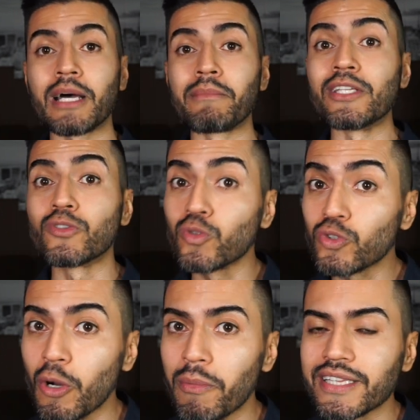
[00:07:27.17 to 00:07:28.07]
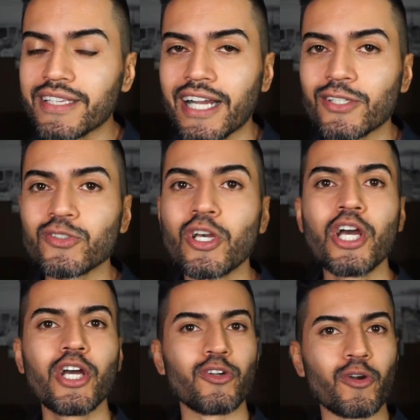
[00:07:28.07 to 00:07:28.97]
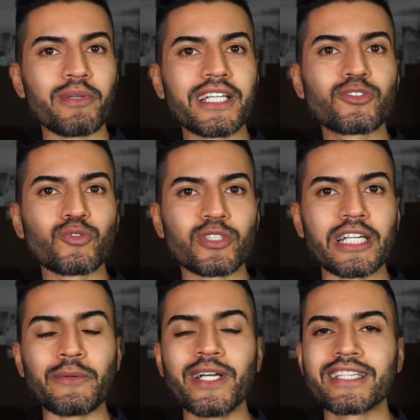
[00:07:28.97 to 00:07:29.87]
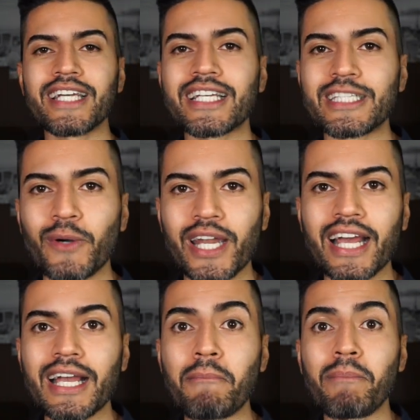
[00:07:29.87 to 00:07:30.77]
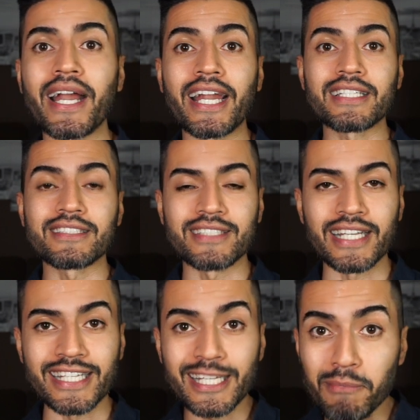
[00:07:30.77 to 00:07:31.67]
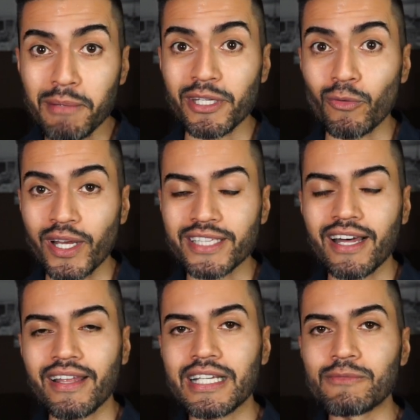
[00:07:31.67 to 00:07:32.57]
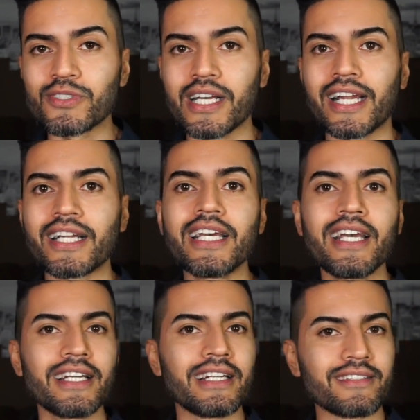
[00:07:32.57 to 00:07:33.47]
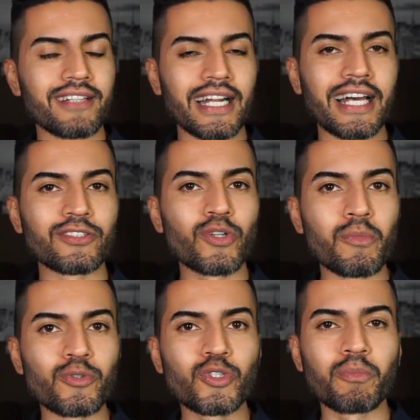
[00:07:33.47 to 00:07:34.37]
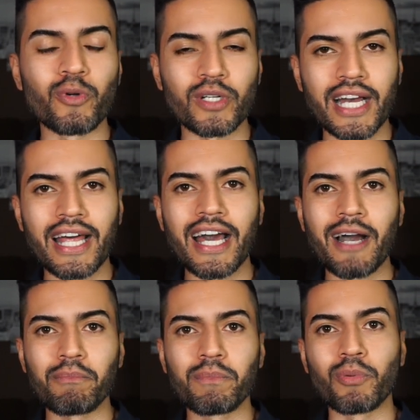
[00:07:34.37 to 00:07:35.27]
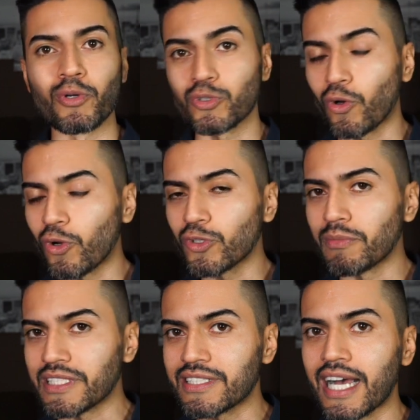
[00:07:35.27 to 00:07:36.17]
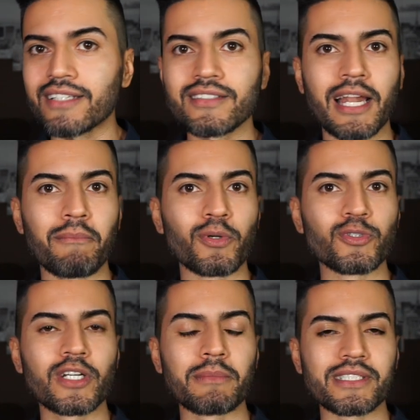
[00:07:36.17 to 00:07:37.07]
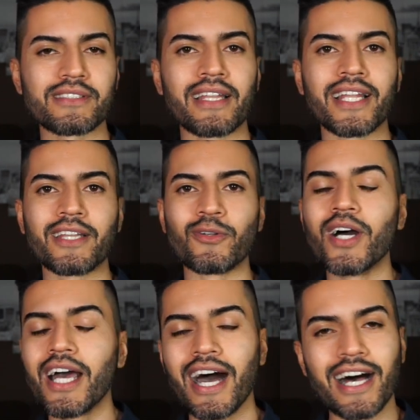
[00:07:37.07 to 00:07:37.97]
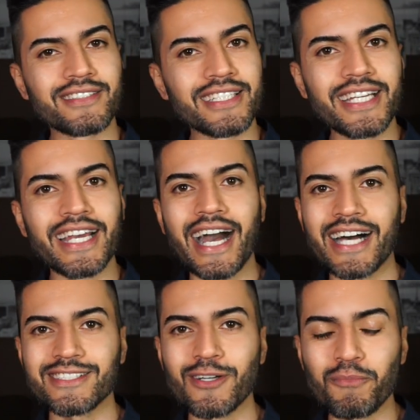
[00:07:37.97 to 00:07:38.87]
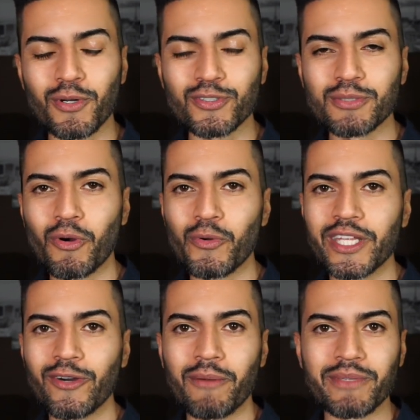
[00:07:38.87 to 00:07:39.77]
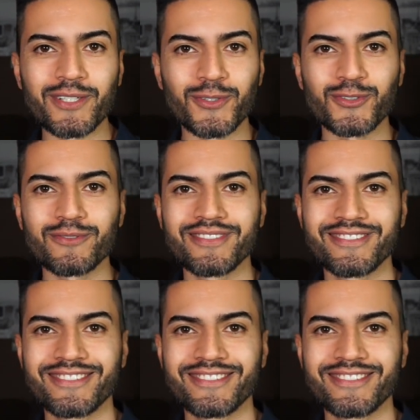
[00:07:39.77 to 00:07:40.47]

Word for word: También tus comentarios. No olvides suscribirte, activar la campana, seguirme en mi cuenta de Instagram y les agradezco mucho por cada por todos los mensajes y el apoyo que me están dando. Así que hasta un próximo video, amigos.